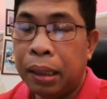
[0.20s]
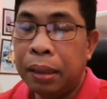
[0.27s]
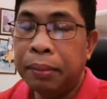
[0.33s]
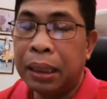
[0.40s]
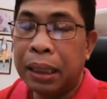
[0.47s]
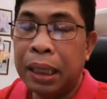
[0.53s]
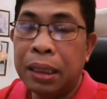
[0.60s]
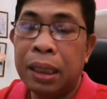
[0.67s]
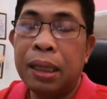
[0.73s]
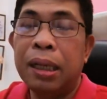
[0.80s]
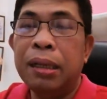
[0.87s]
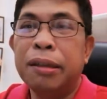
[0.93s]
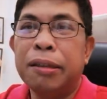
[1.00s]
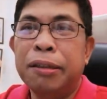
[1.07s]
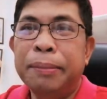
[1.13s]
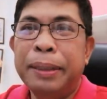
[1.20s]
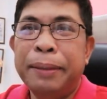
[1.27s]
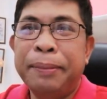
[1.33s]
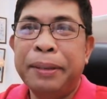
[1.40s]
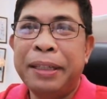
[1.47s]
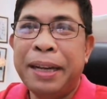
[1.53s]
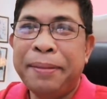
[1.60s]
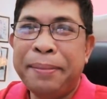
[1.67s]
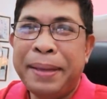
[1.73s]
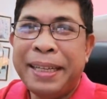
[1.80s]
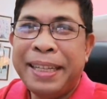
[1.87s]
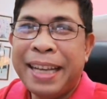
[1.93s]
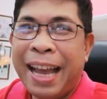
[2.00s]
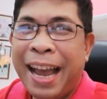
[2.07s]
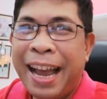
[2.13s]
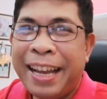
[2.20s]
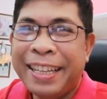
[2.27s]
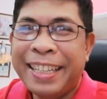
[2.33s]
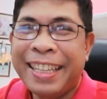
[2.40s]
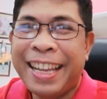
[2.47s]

Hindi man kasi kino-cover po ng media.